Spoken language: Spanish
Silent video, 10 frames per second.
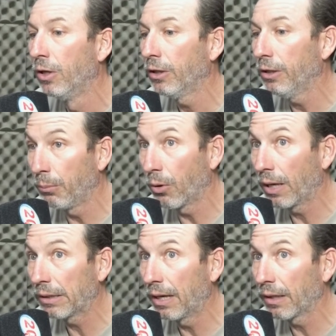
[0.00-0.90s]
Y por
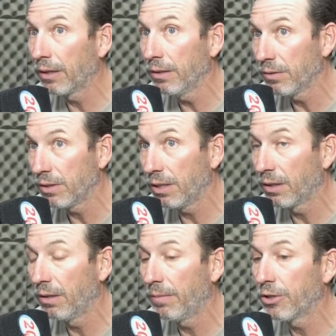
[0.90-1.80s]
la tarde, 7
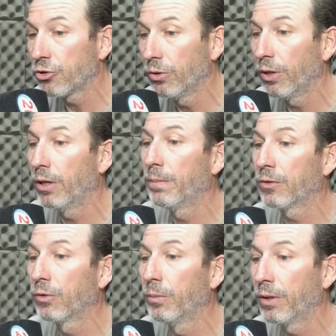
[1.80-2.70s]
de mayo, en el
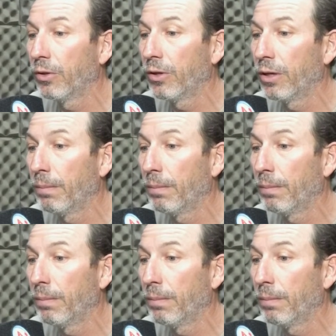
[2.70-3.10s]
Paseo de Emprendedores,